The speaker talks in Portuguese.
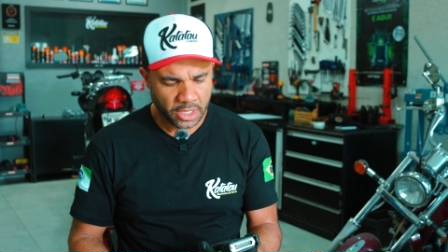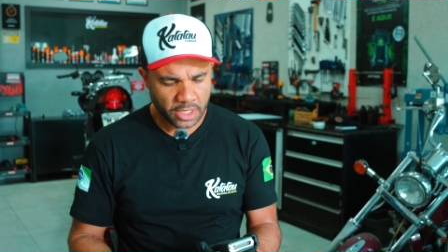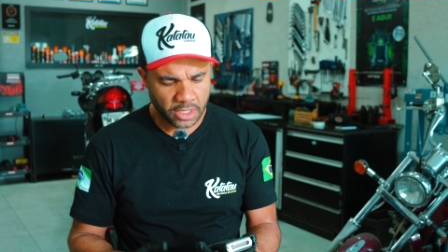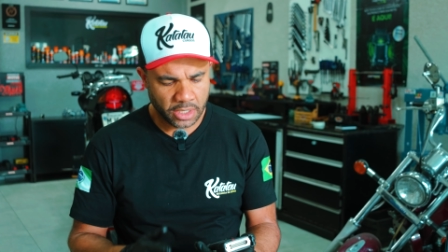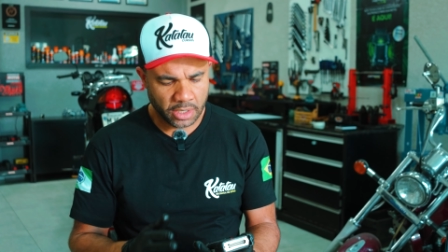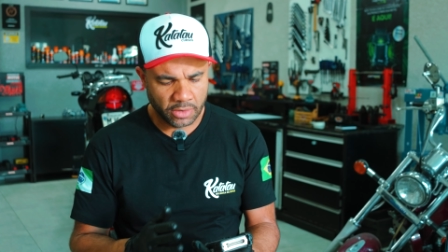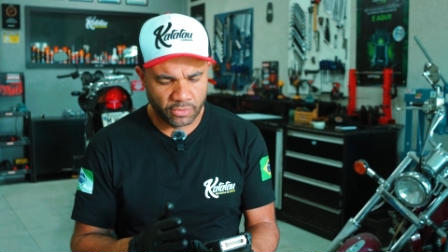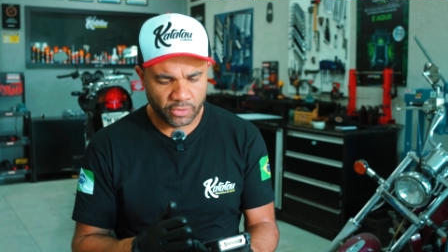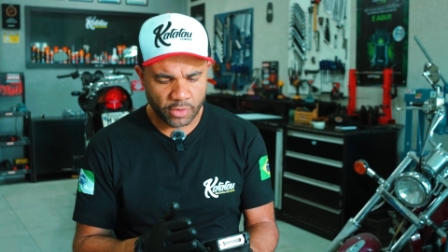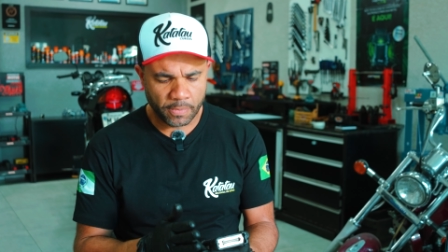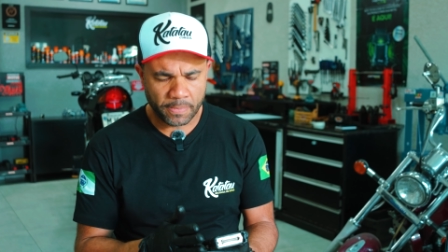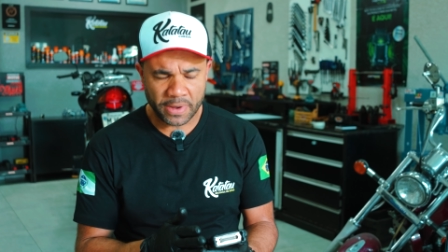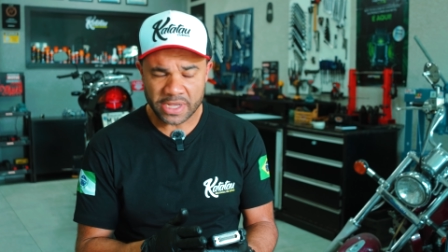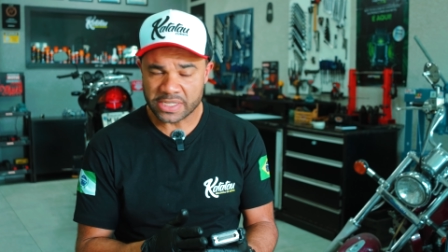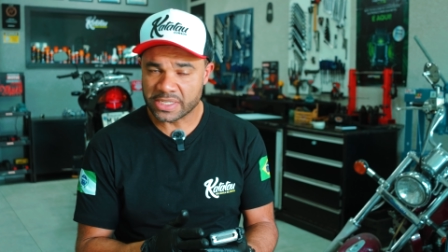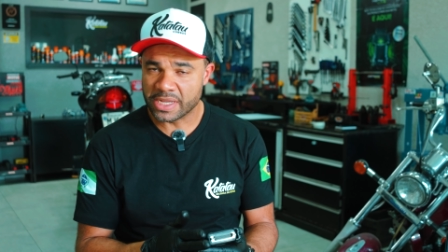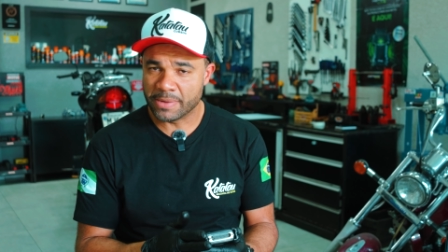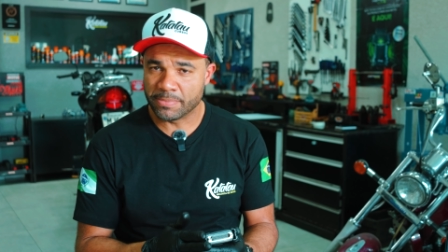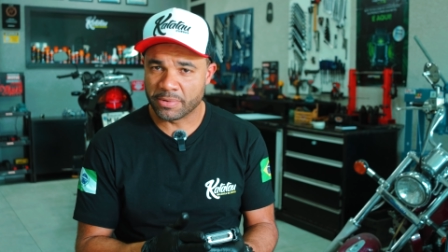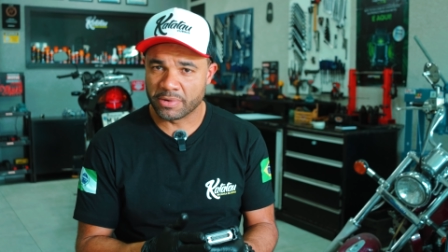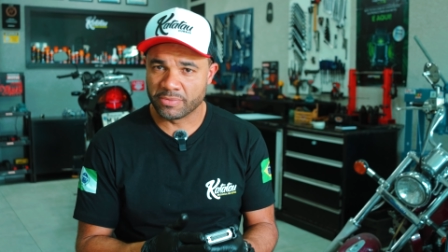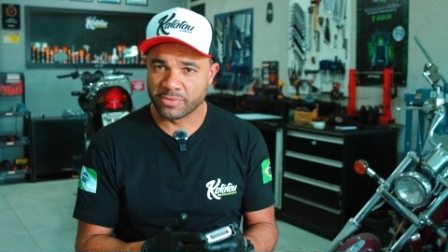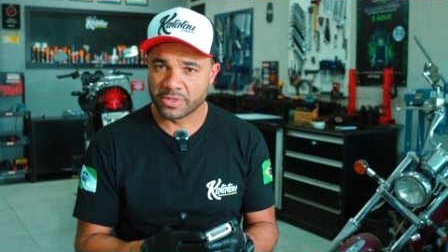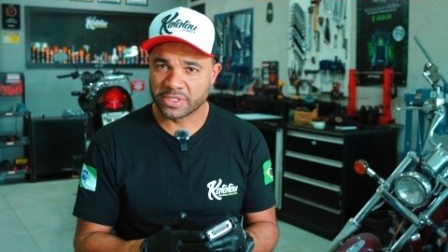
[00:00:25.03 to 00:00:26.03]
e eu vou
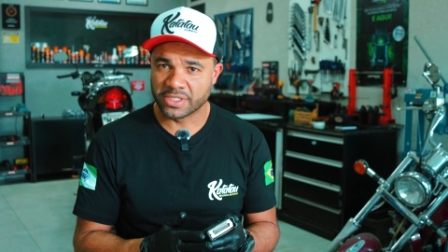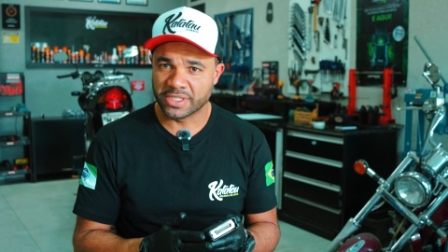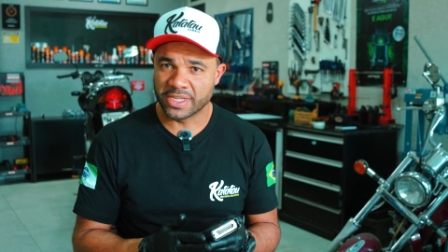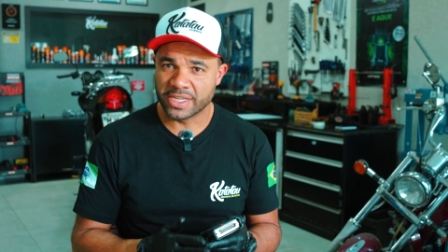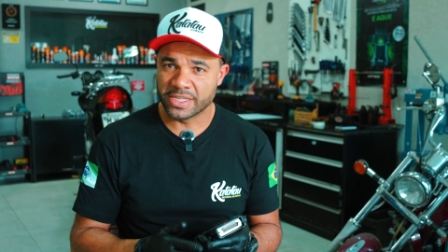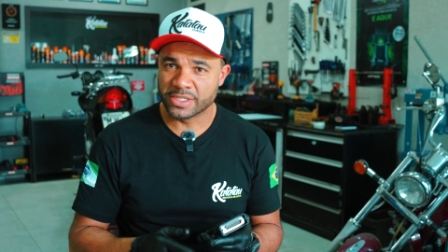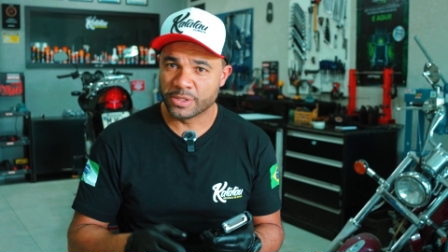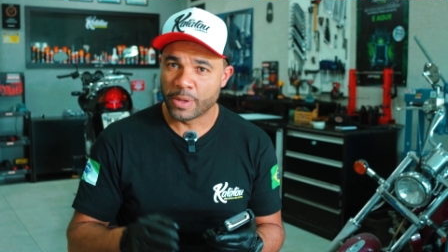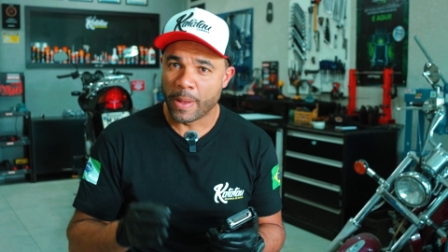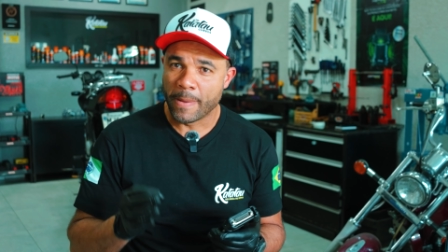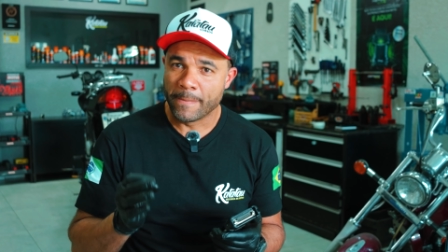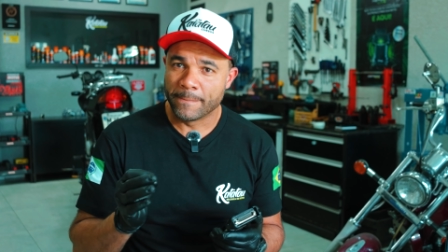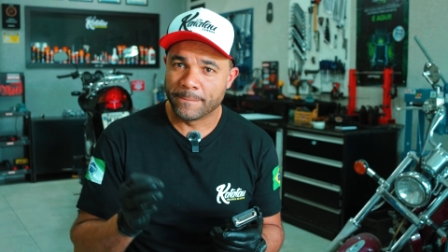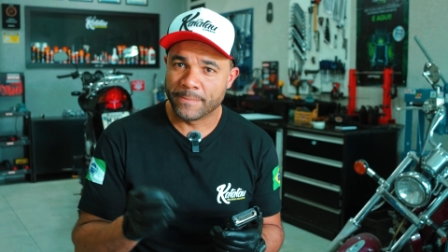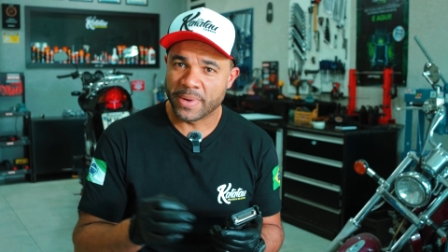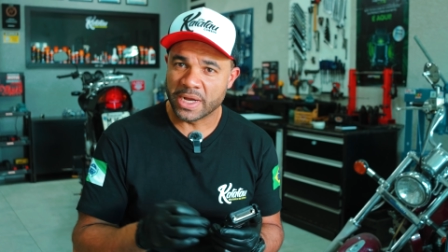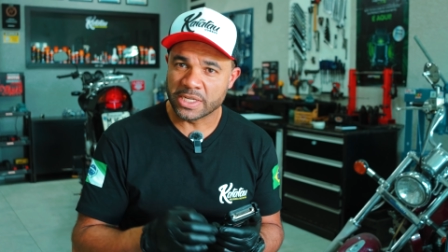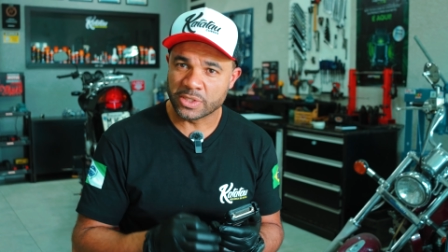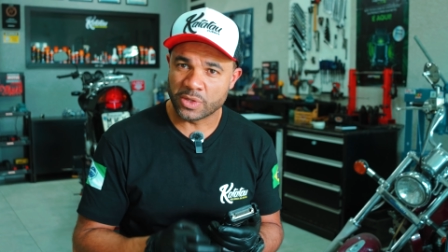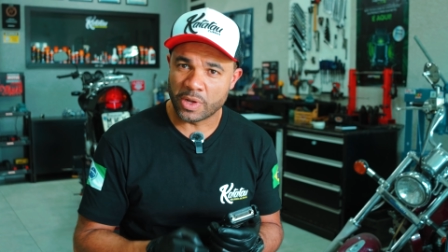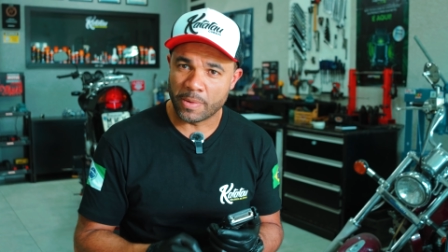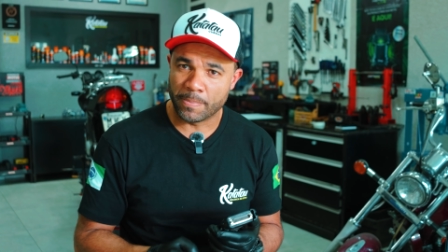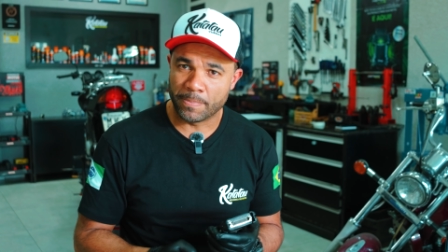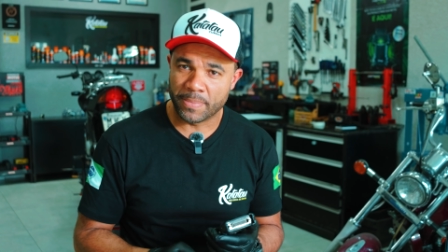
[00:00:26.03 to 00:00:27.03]
passar para vocês
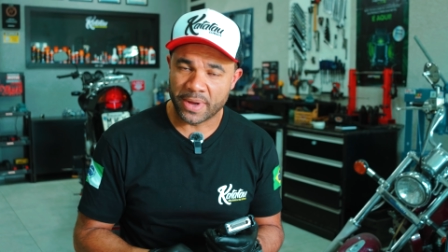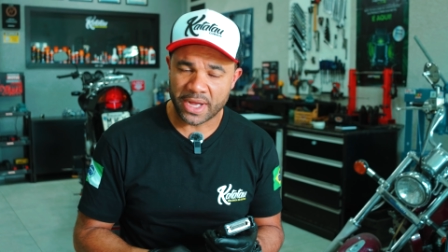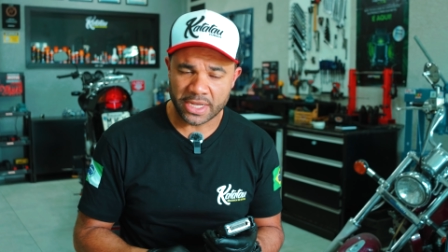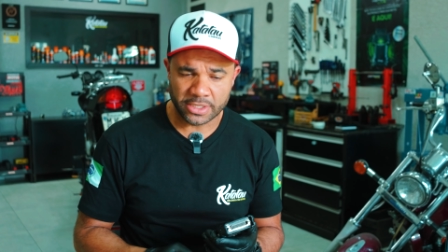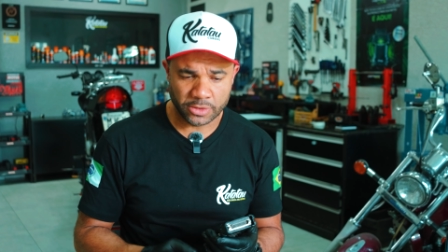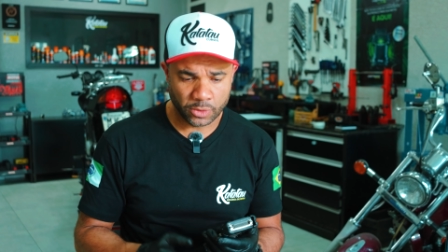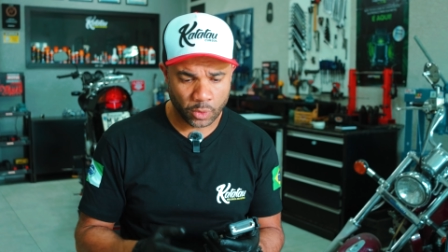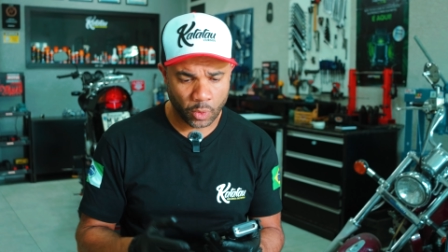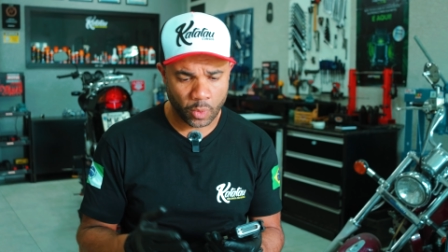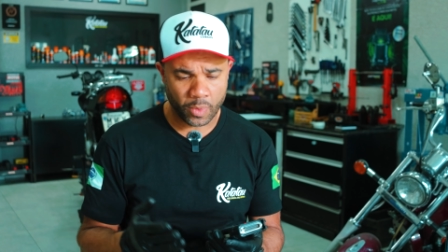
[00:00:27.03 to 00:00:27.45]
passo a passo